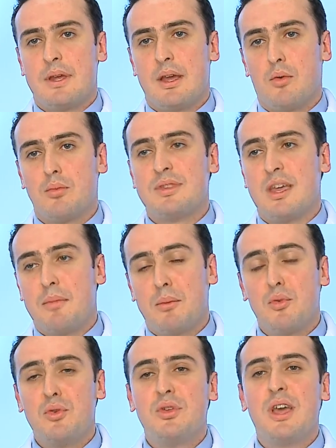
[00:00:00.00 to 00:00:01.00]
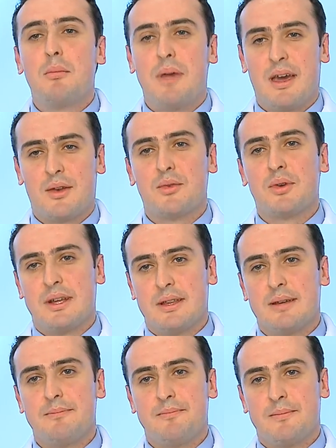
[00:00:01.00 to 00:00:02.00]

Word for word: É um tema muito em aberto ainda.